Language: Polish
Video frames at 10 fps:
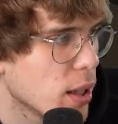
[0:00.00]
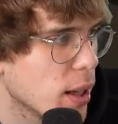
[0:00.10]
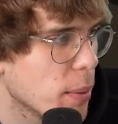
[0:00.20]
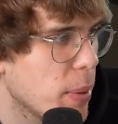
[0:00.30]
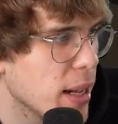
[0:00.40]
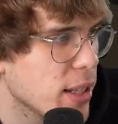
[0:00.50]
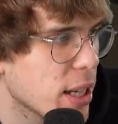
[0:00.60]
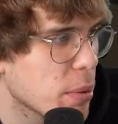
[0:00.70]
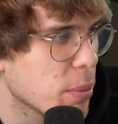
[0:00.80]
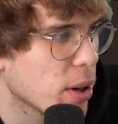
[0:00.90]
e,
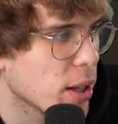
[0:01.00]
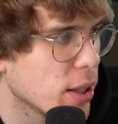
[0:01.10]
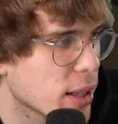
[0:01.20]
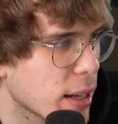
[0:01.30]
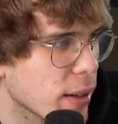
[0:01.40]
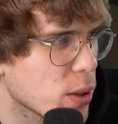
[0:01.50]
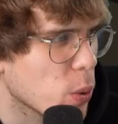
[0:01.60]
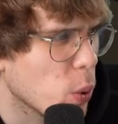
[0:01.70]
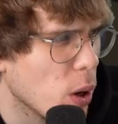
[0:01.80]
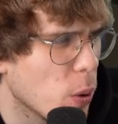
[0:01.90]
będziemy mogli dostawać,
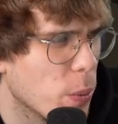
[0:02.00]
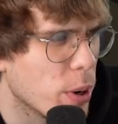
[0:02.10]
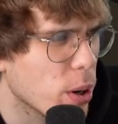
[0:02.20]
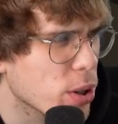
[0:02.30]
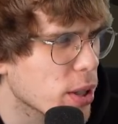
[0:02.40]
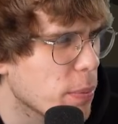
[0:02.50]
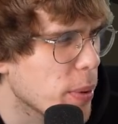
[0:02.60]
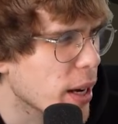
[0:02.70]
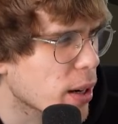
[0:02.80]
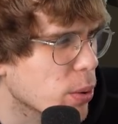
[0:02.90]
wow, mroźny
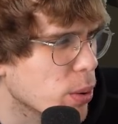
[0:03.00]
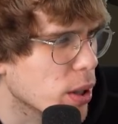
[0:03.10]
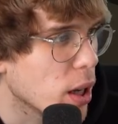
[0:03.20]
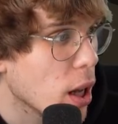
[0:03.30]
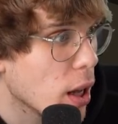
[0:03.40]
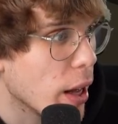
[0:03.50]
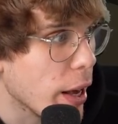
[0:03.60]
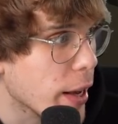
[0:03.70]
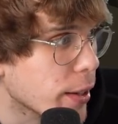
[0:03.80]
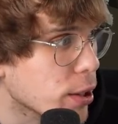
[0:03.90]
piechur. Ej,